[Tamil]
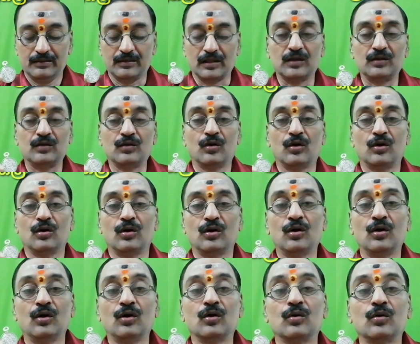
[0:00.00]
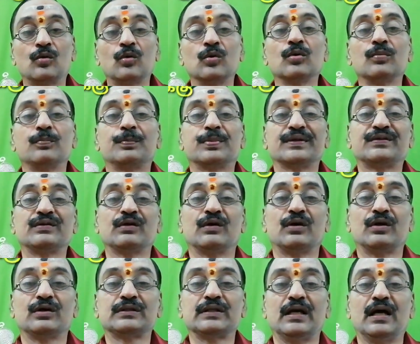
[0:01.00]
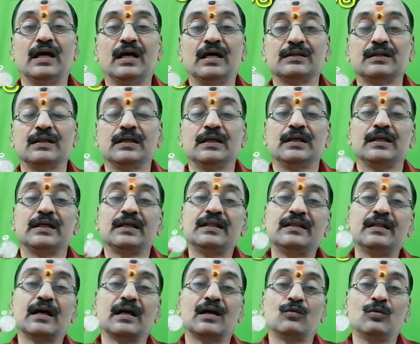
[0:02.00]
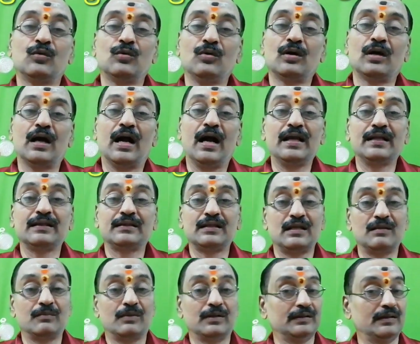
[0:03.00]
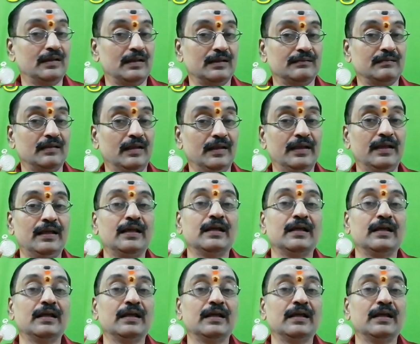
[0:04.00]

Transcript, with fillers: தன்னோ குரு பிரச்சோதயாத் இந்த குரு காயத்ரி மந்திரத்தை